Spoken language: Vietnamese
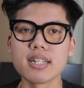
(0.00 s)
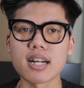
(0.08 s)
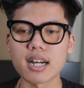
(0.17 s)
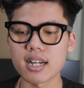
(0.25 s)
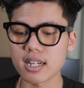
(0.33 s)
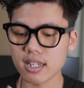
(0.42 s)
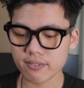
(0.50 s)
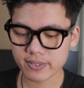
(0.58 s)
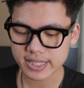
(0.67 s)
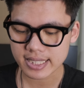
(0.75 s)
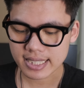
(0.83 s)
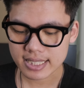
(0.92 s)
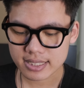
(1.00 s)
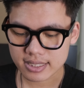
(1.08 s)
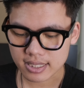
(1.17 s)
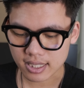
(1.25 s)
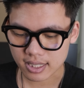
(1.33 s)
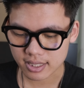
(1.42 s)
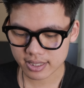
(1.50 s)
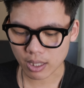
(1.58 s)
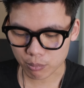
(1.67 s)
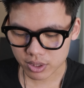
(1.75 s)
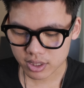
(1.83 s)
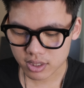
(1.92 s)
Uh, về cái cách À,
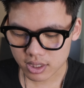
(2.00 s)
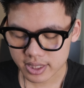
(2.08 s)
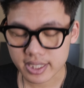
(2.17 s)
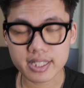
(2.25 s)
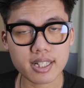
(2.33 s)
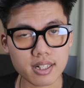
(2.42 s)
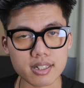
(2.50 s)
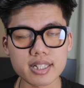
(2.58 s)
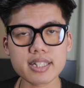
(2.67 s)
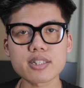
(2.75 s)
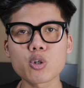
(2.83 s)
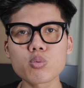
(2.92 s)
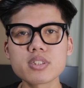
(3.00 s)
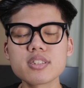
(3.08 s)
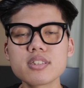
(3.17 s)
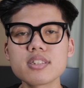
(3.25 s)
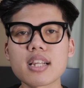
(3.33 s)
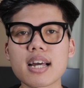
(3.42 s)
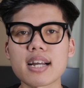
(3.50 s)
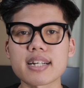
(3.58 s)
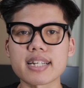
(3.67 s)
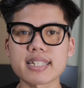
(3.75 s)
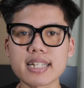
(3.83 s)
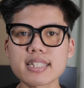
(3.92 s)
đóng cước tiền nợ ấy cũng như là
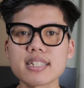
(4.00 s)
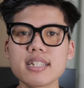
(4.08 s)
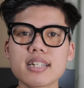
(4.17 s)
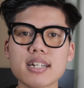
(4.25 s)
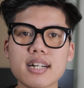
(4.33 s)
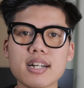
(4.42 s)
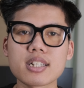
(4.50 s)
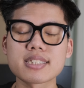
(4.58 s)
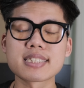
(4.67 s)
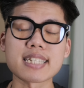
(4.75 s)
cái cách à,